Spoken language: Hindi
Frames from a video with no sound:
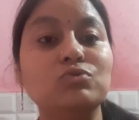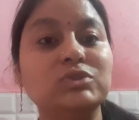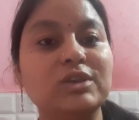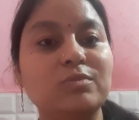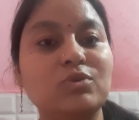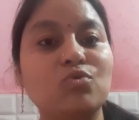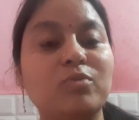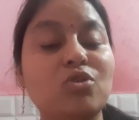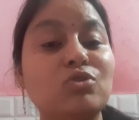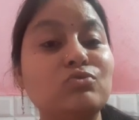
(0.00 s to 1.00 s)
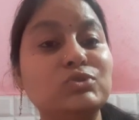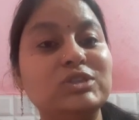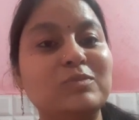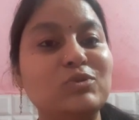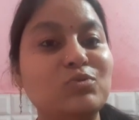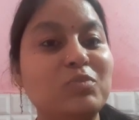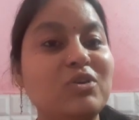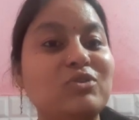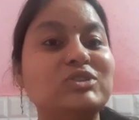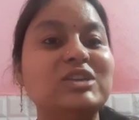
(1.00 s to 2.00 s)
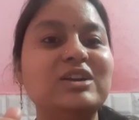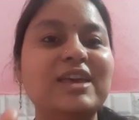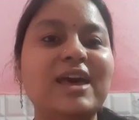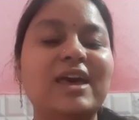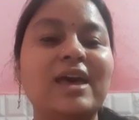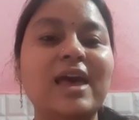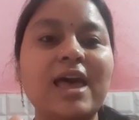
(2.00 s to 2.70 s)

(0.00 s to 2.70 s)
उससे भी ऊपर और उससे भी ऊपर और सीढ़ियाँ हैं